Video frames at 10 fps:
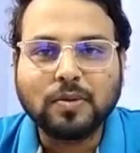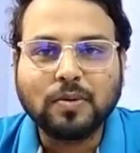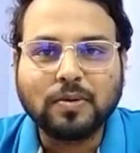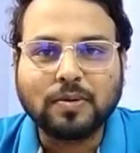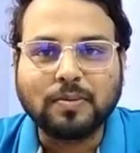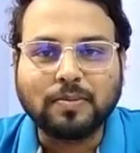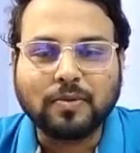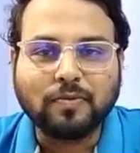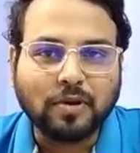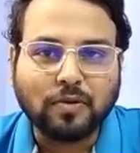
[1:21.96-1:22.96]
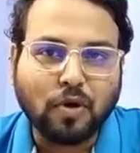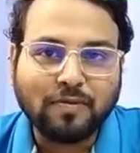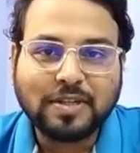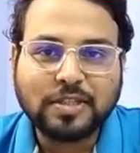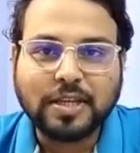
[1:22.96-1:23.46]
సో
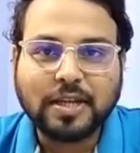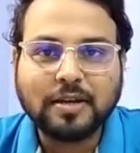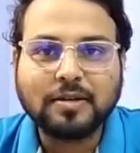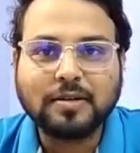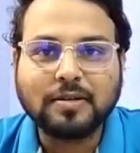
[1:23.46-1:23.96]
నాన్ వెజిటేరియన్